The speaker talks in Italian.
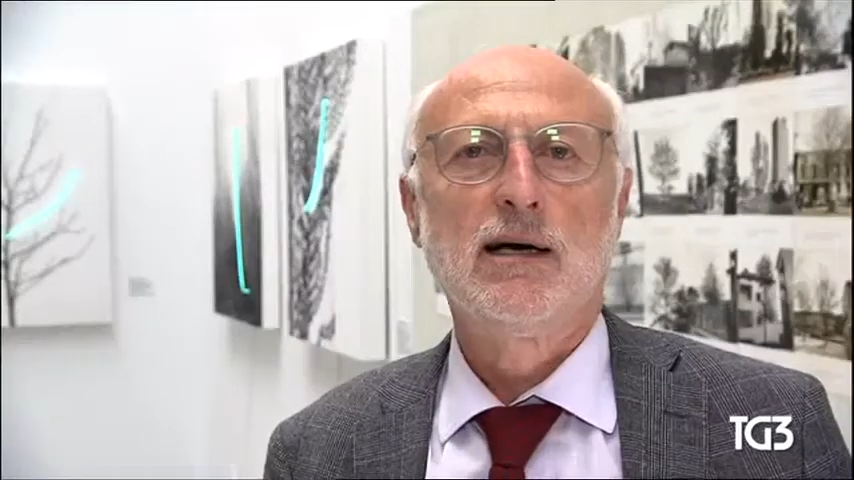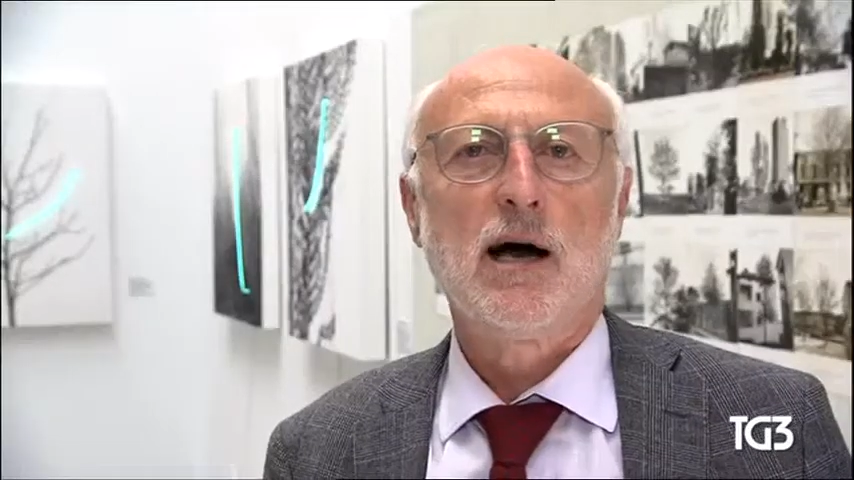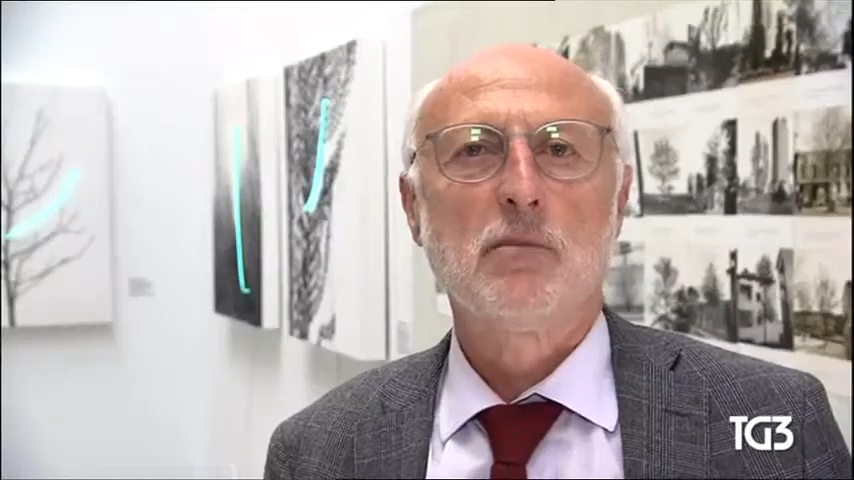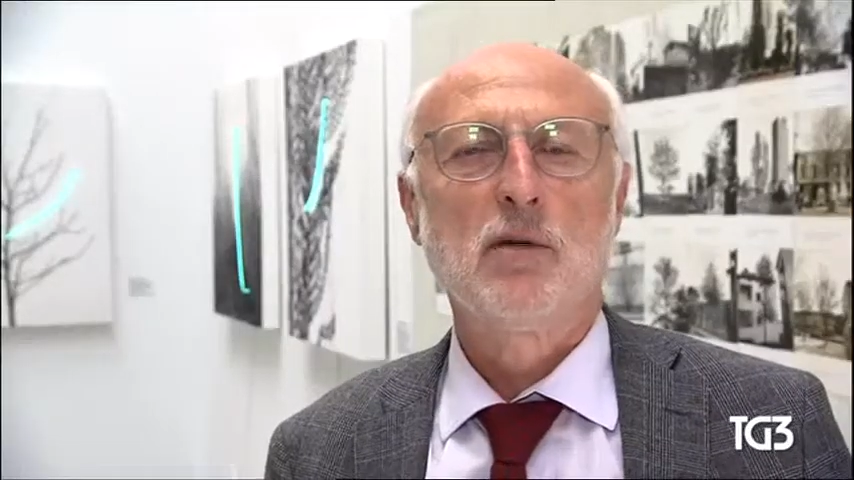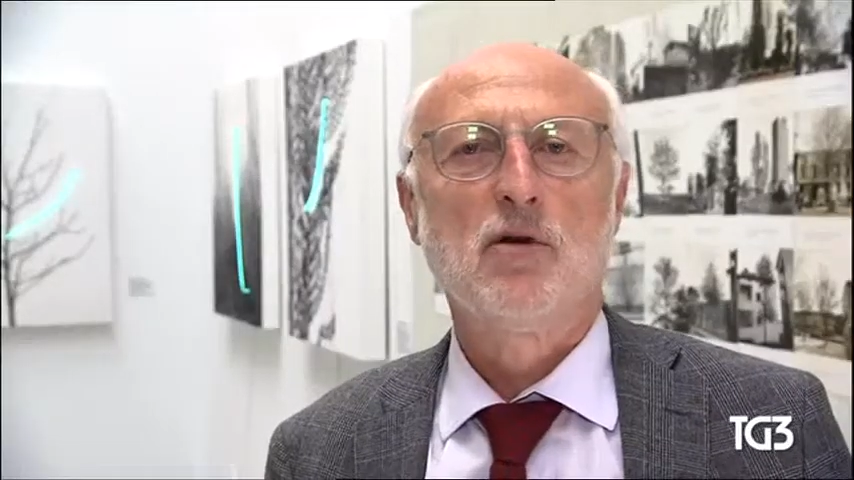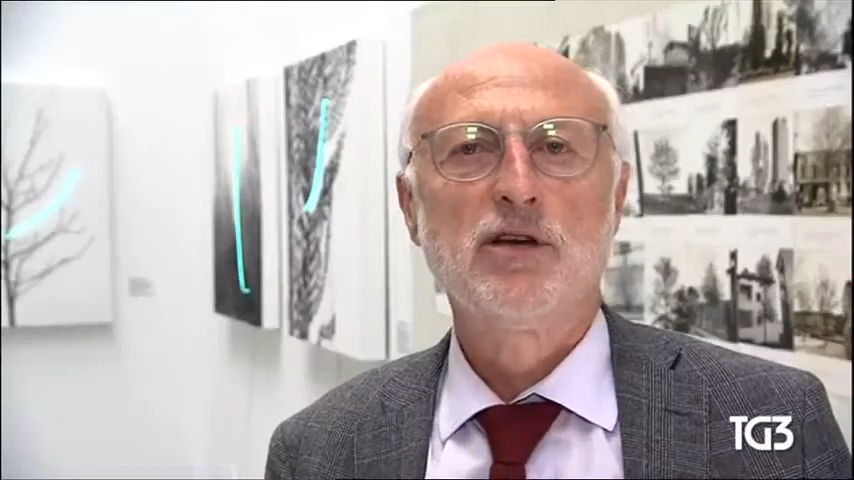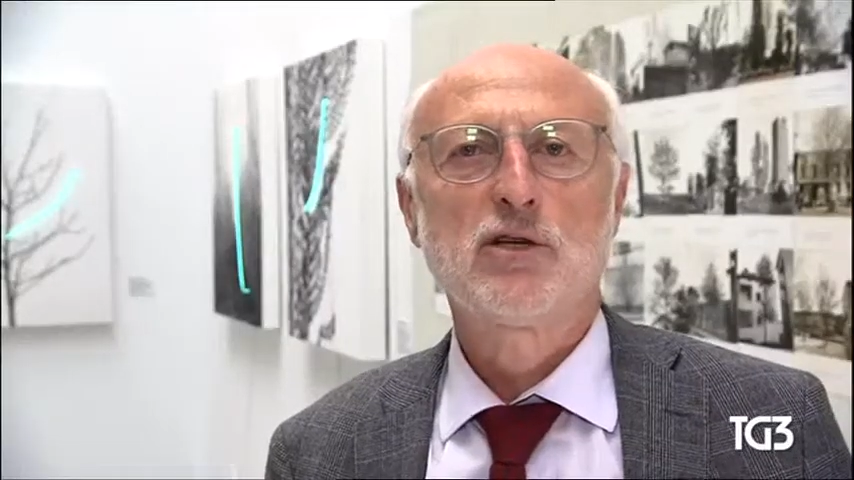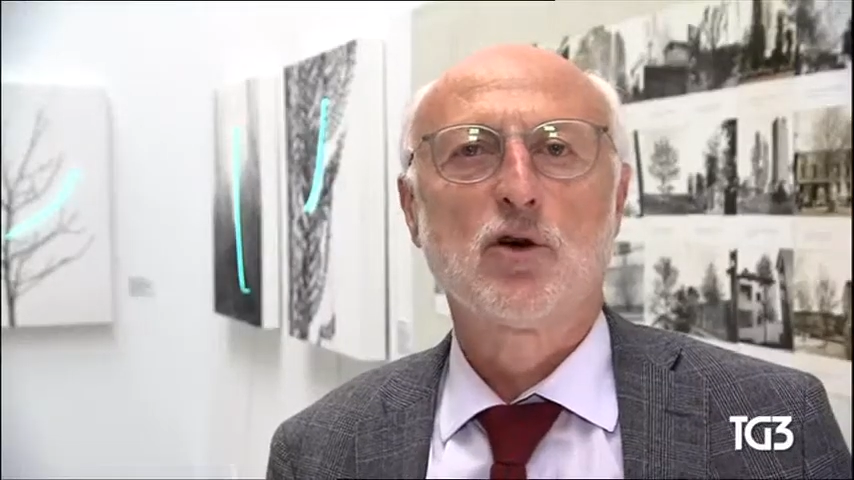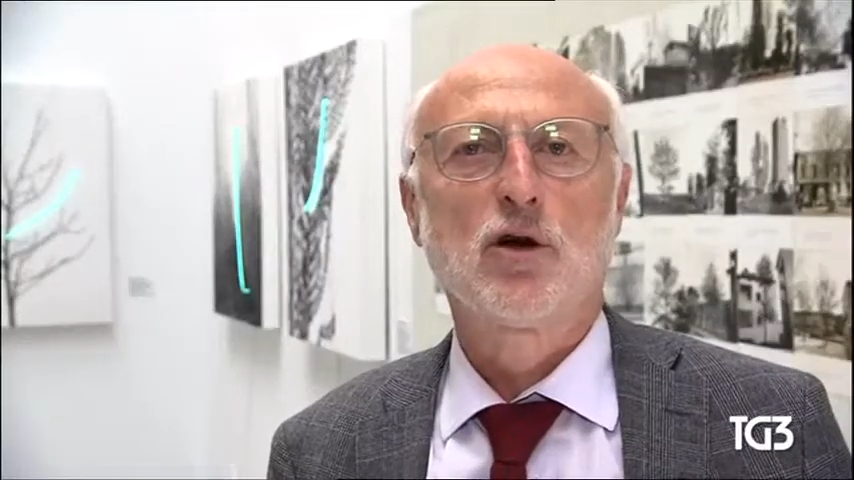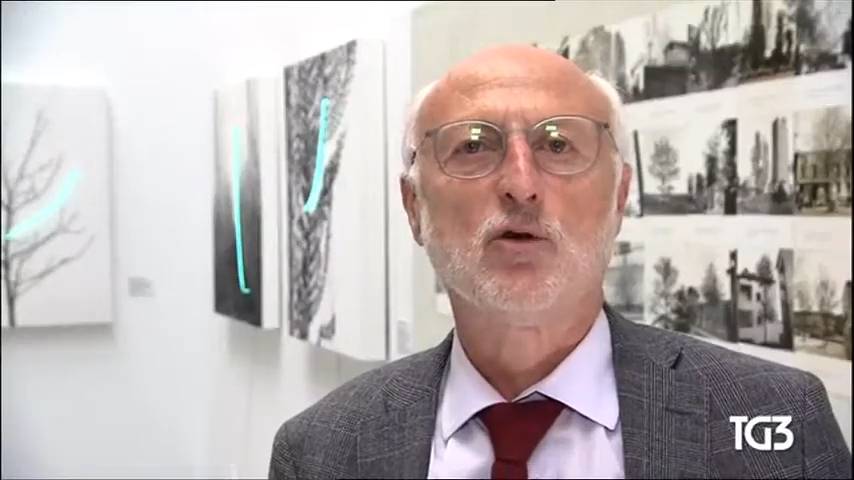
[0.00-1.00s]
Abbiamo
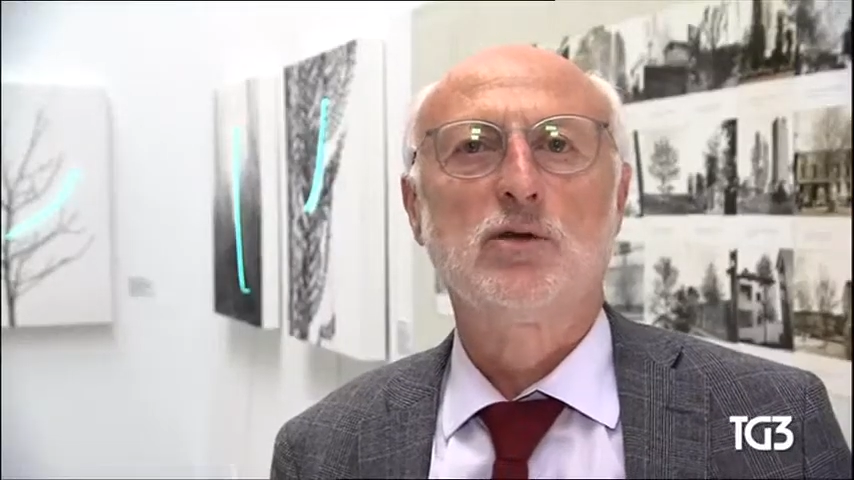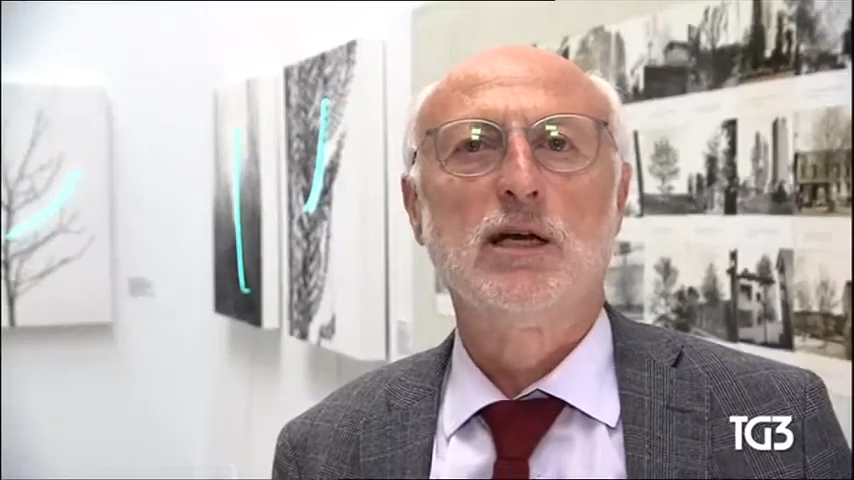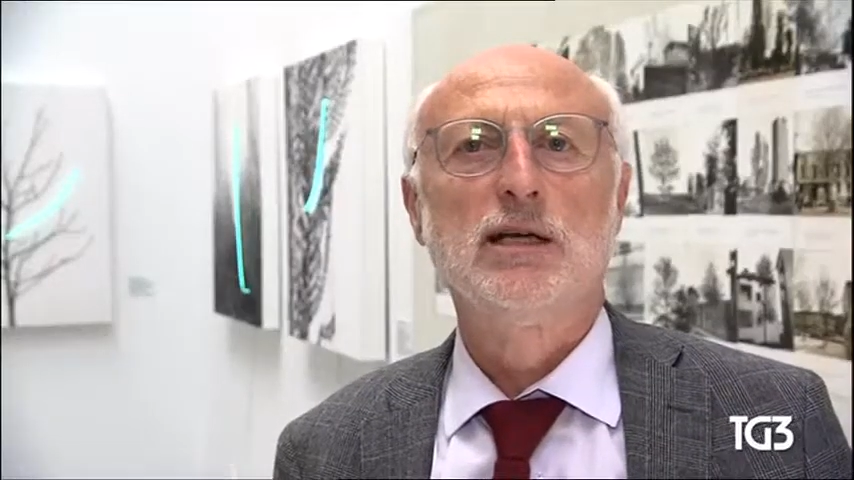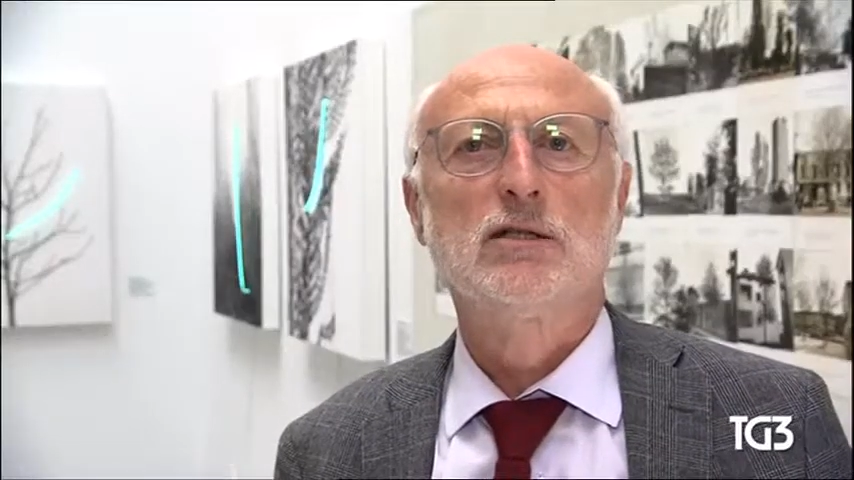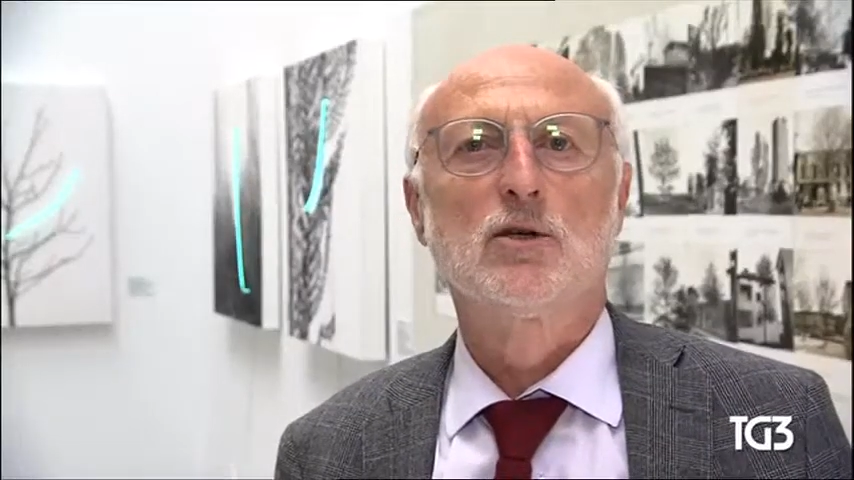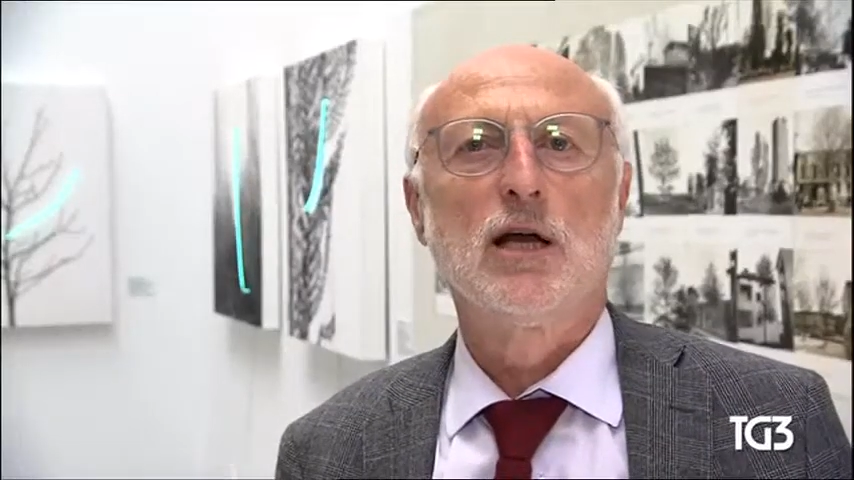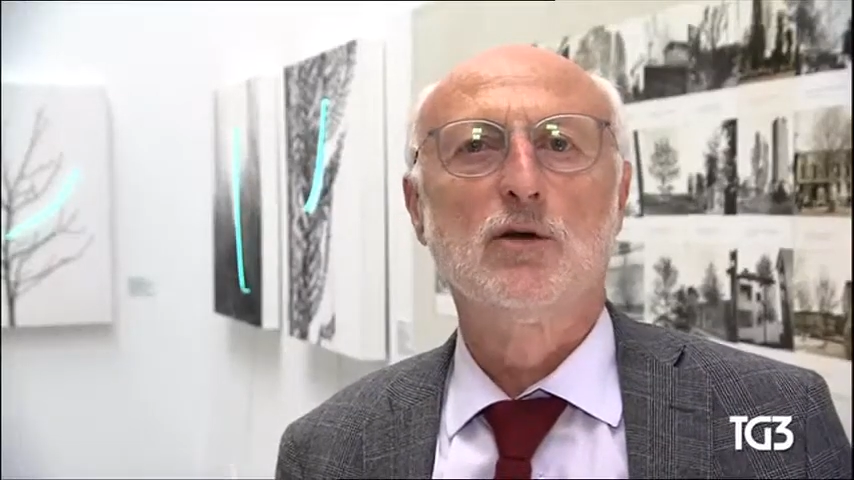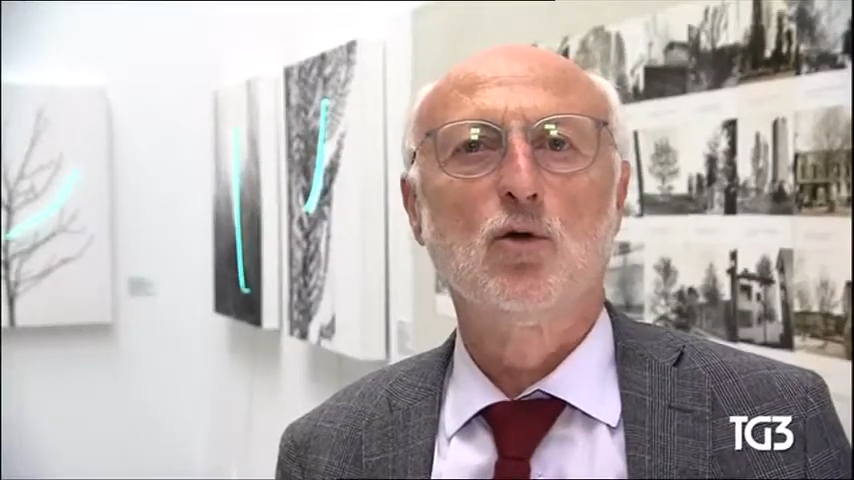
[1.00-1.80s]
visto che l'utilizzo del